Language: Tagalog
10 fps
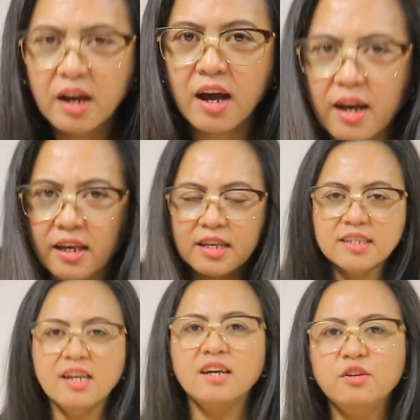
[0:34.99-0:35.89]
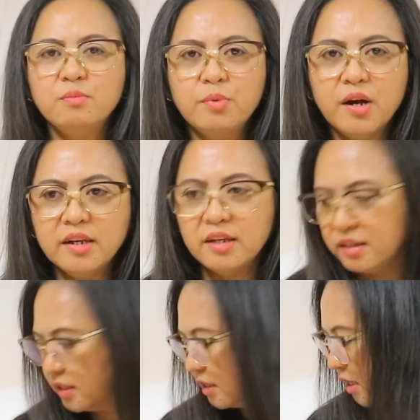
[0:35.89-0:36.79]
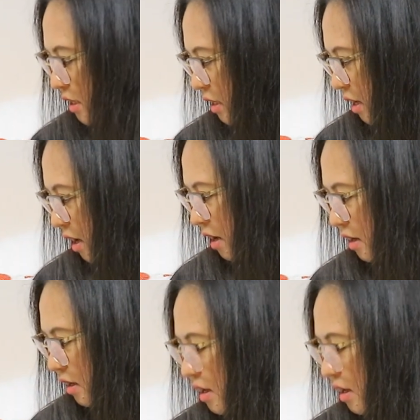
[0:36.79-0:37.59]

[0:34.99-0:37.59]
Uh, isa lang yung brand ng skincare.